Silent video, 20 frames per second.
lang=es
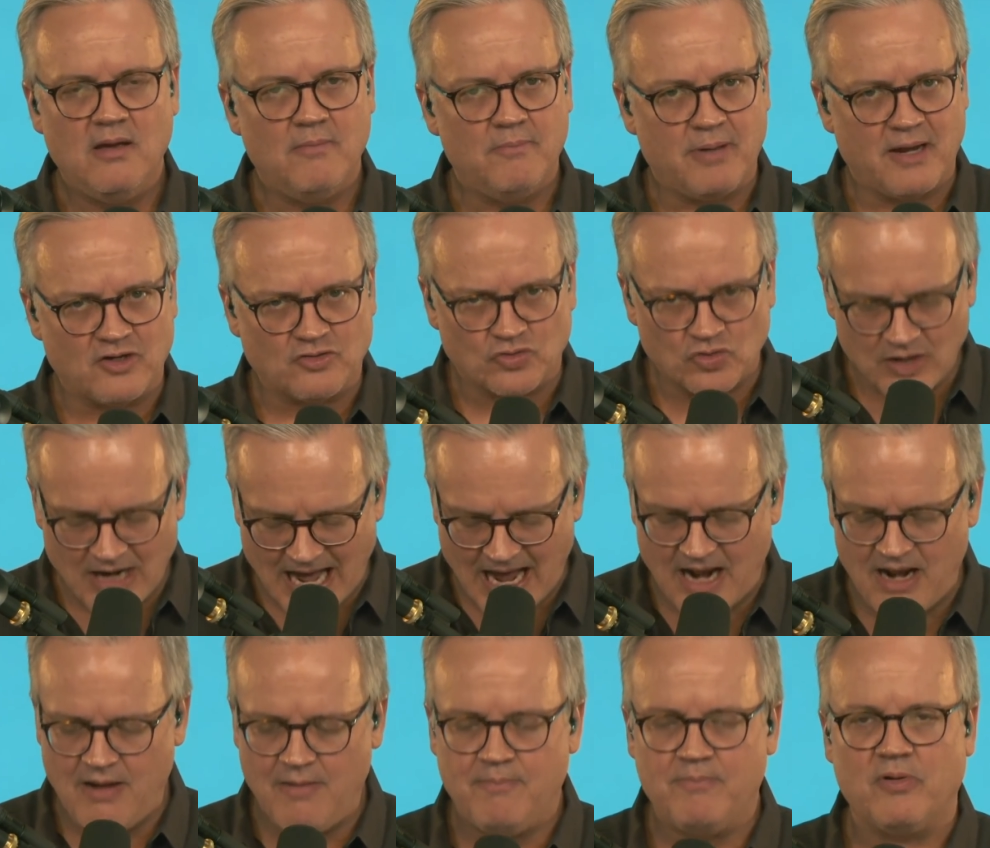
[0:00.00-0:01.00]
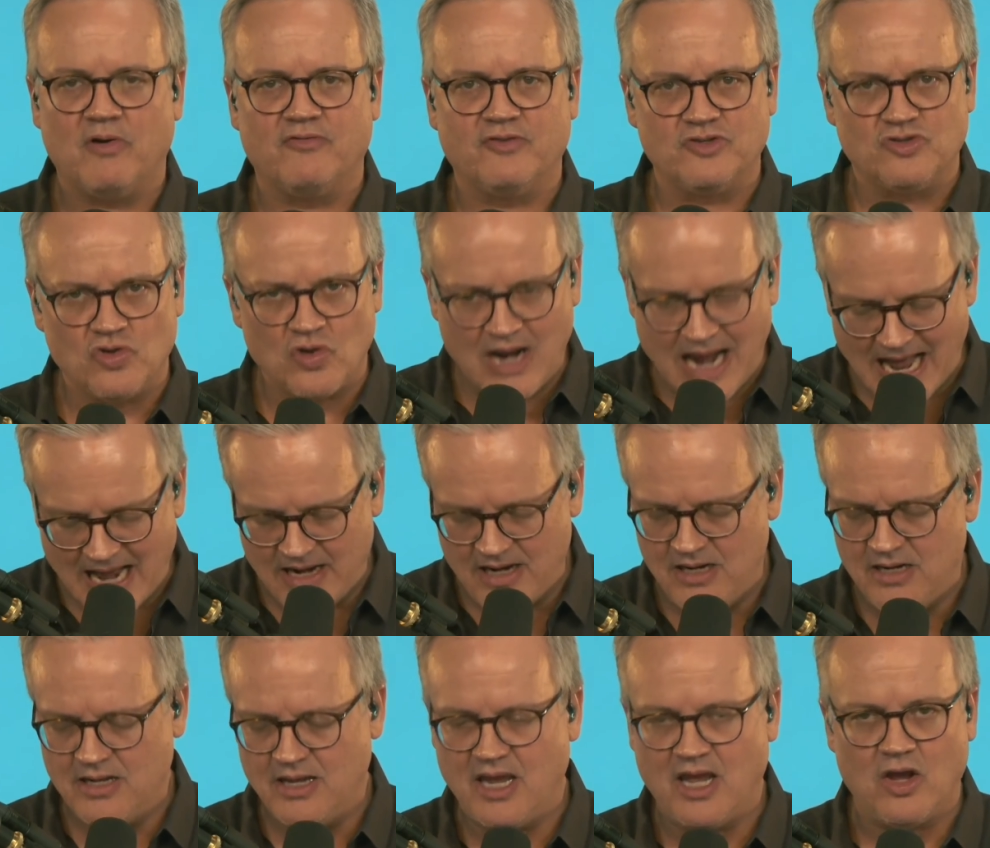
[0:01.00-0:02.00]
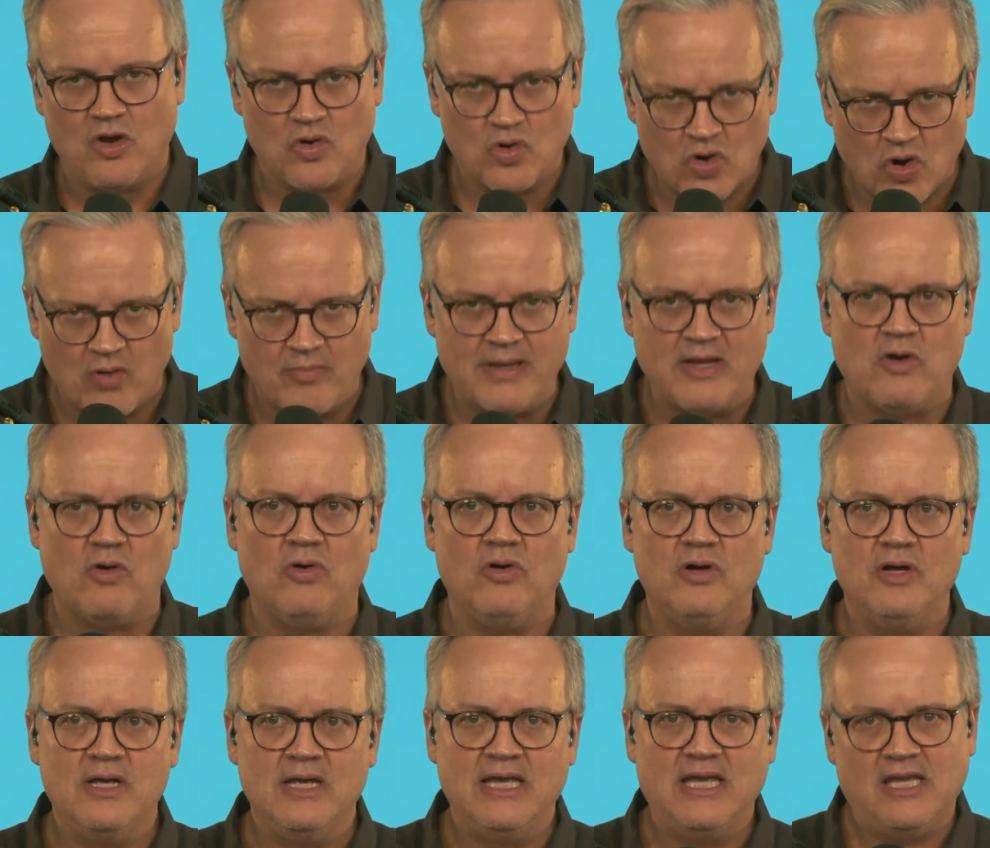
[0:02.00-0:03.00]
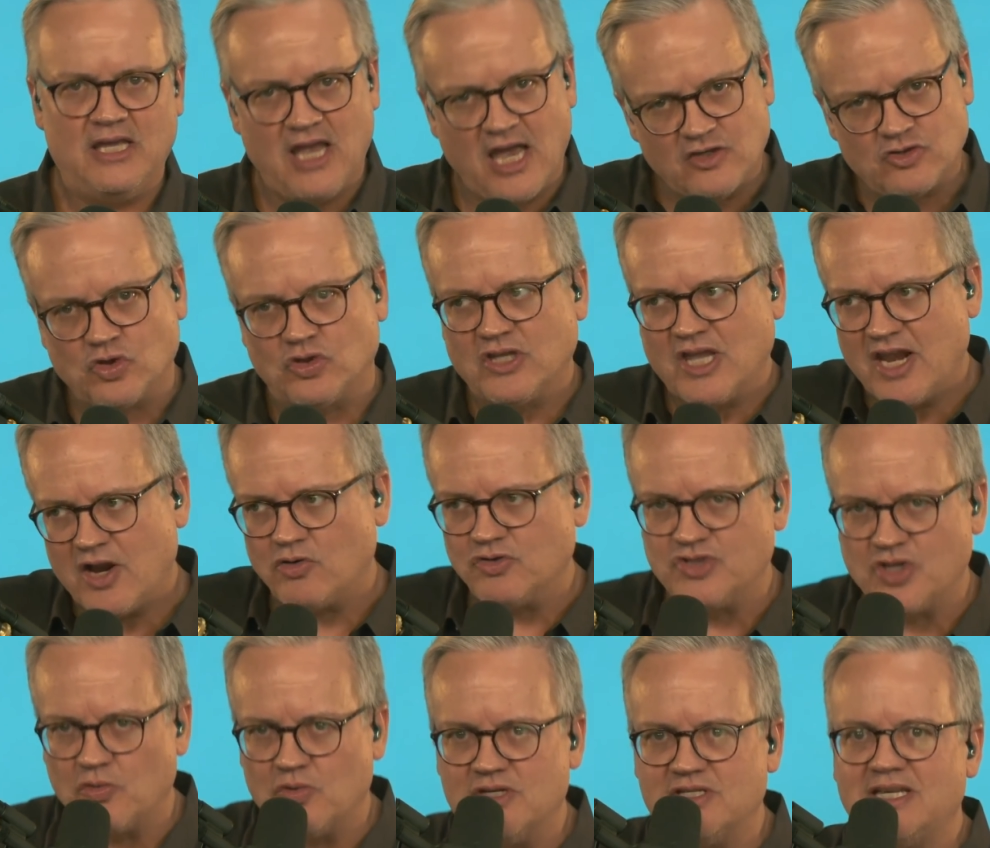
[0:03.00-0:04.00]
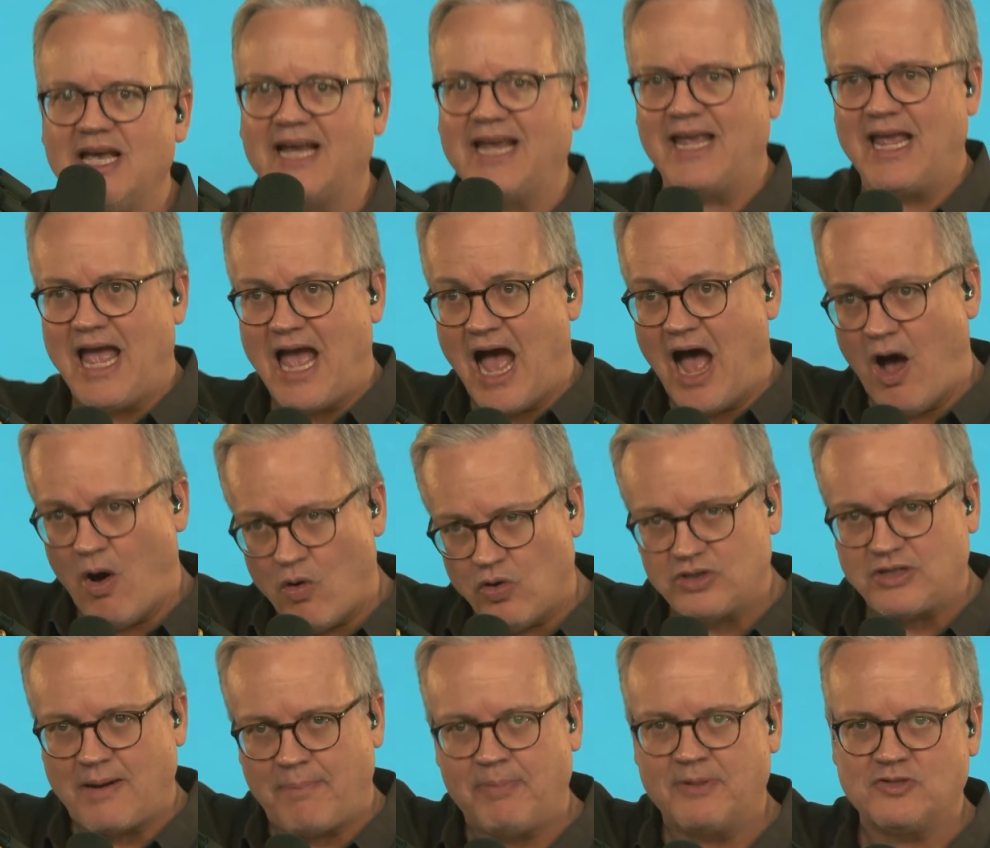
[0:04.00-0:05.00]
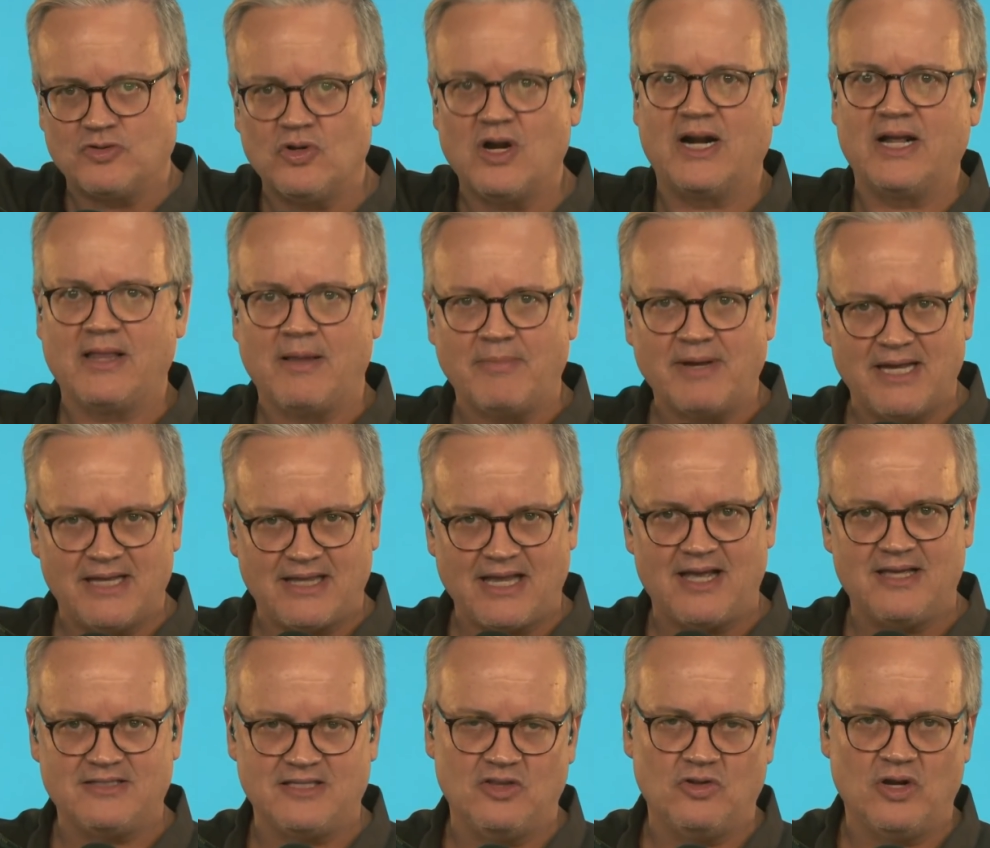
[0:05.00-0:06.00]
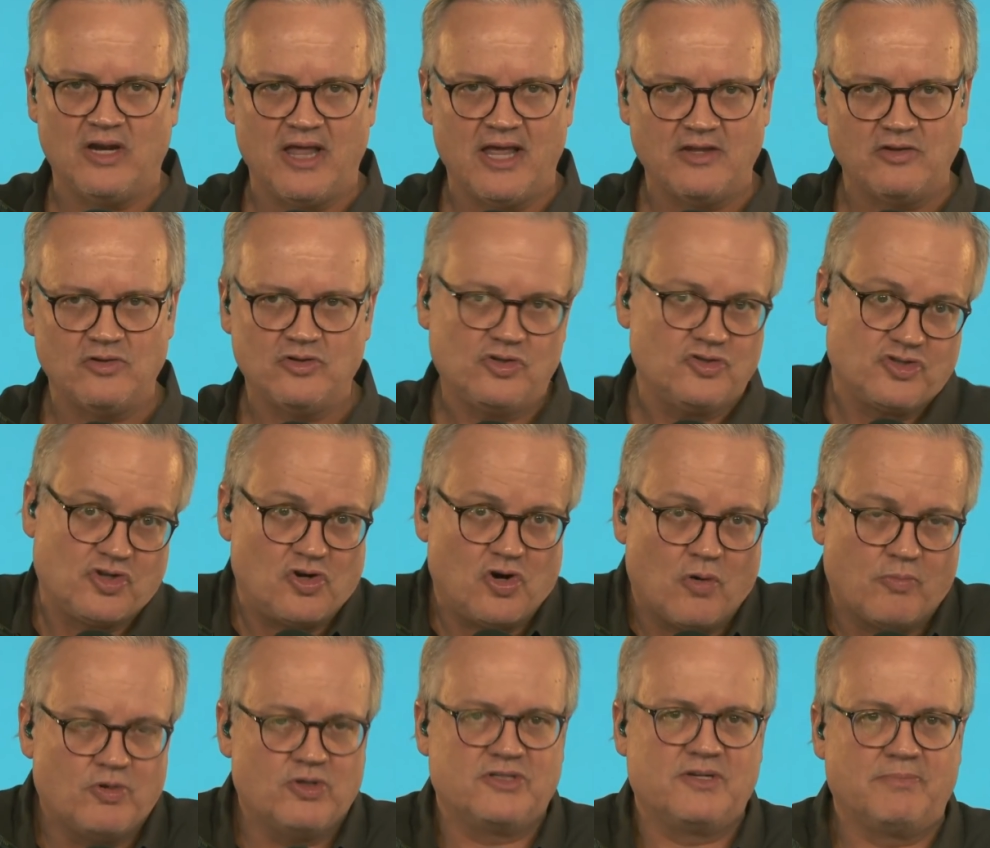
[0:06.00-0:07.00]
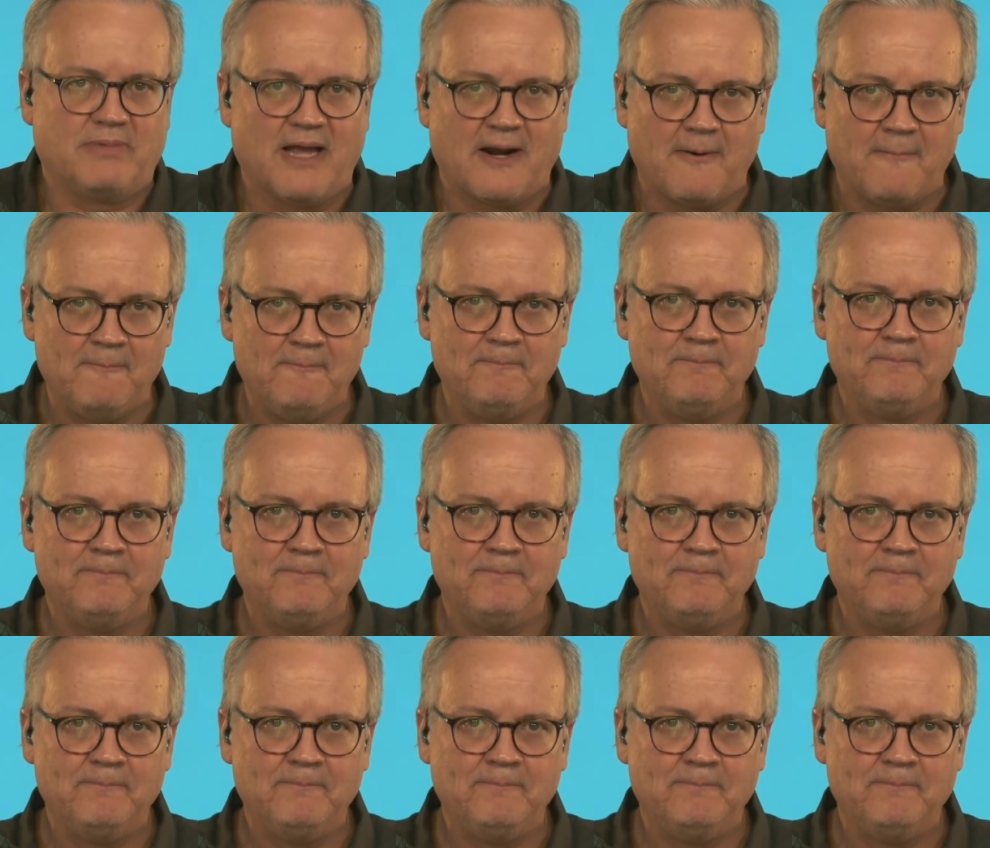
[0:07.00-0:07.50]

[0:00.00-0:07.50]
personal, profesional, económico, y eso tiene consecuencias a otras personas que también estás haciéndole daño. Entonces no lo puedo aceptar.